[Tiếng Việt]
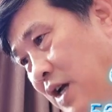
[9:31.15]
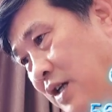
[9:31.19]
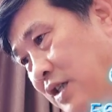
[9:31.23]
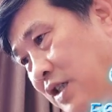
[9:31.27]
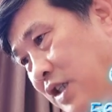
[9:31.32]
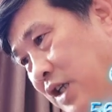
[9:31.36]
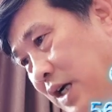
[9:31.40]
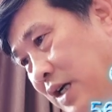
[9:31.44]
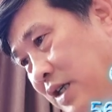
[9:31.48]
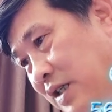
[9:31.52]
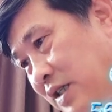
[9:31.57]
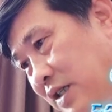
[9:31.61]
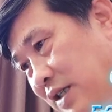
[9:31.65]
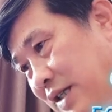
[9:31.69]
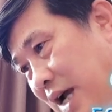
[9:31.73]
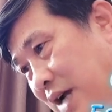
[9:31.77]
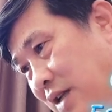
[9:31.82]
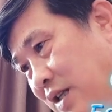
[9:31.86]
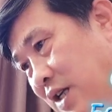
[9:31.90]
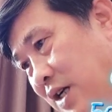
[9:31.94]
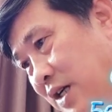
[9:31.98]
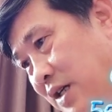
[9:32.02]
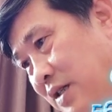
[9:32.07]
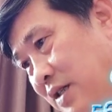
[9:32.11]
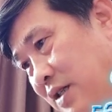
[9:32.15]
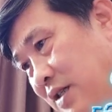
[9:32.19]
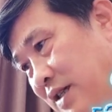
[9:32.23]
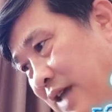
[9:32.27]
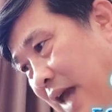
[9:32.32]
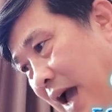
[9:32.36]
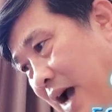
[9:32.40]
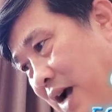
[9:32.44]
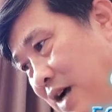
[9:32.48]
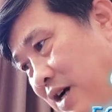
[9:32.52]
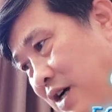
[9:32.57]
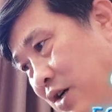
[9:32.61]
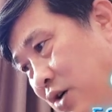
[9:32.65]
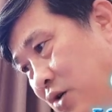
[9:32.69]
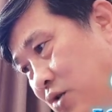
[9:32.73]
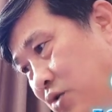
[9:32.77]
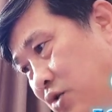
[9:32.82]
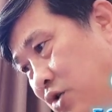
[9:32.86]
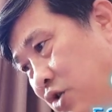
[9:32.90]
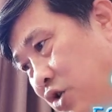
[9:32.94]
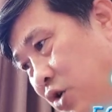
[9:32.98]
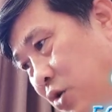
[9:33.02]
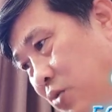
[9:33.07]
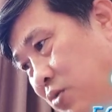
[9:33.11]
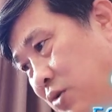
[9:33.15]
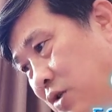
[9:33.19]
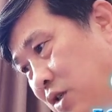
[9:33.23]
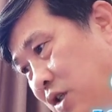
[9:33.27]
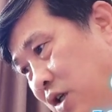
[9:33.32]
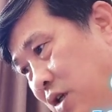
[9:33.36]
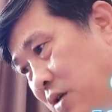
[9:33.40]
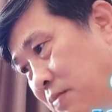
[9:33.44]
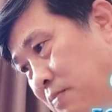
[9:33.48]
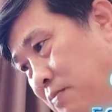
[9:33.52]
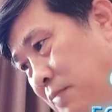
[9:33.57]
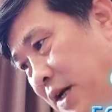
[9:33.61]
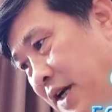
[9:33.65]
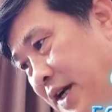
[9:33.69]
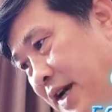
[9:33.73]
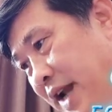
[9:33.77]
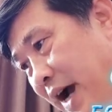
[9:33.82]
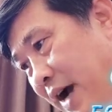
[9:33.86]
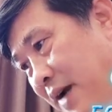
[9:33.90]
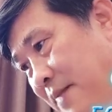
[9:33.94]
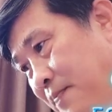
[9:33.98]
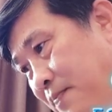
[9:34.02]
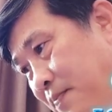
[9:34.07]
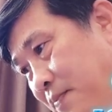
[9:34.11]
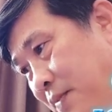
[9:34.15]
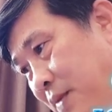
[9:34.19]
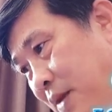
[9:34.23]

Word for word: sẽ xác thực giảng cứu chúng sinh bình đẳng.